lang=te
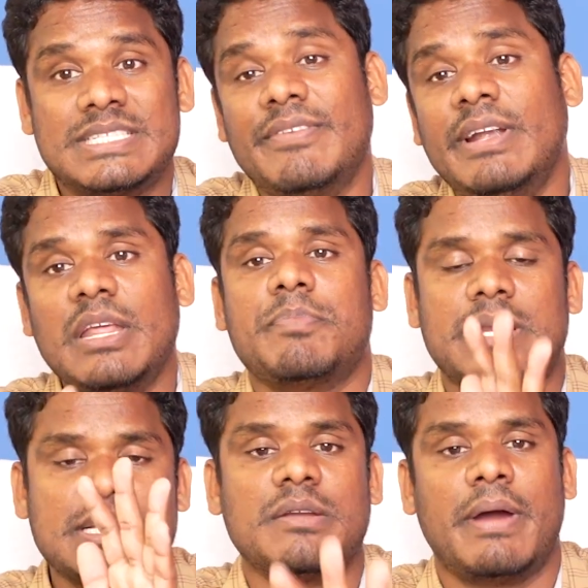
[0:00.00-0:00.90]
సెవెంటీ
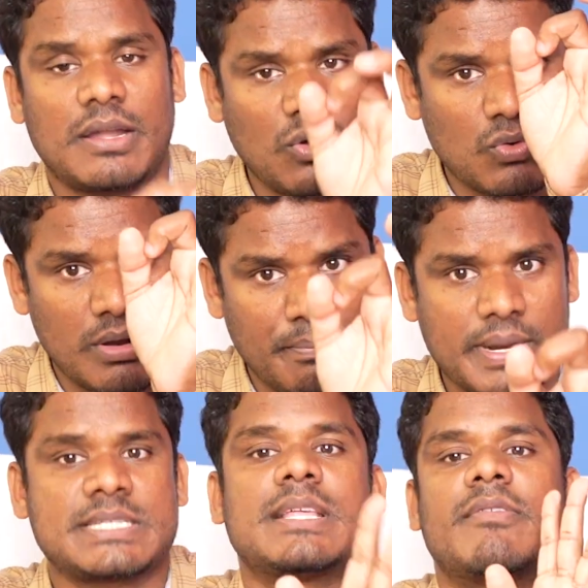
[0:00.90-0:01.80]
పర్సెంట్ మాటలు కులం
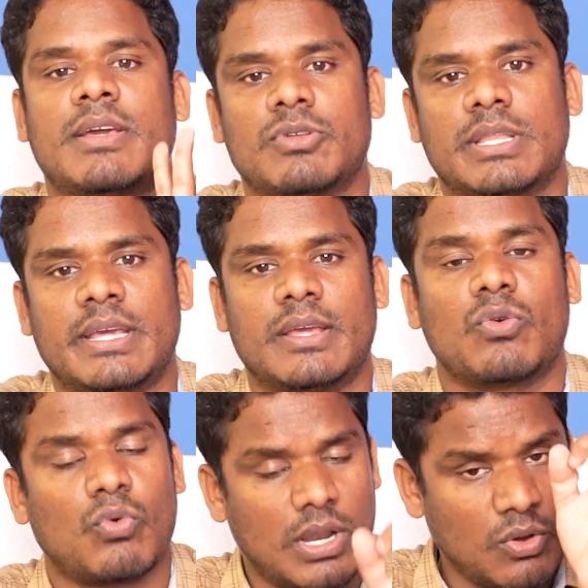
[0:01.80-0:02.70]
ప్రస్తావనే ఉంది
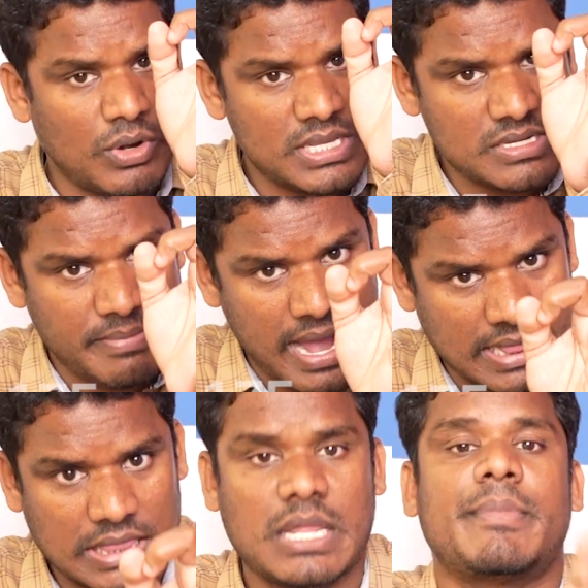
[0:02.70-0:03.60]
కులం గురించి
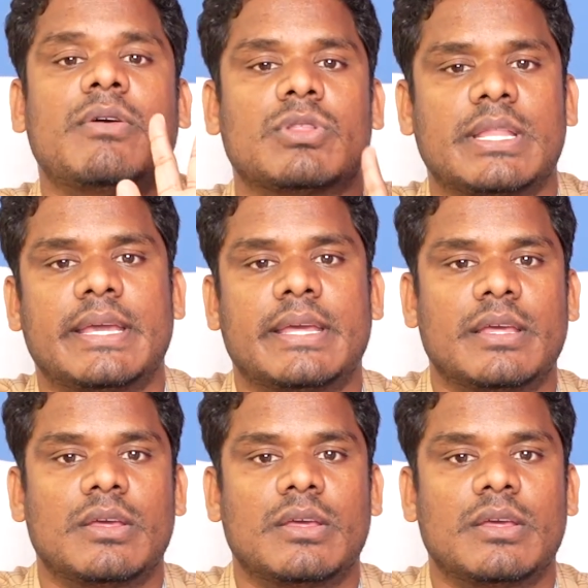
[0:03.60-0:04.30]
మాత్రమే ఉంది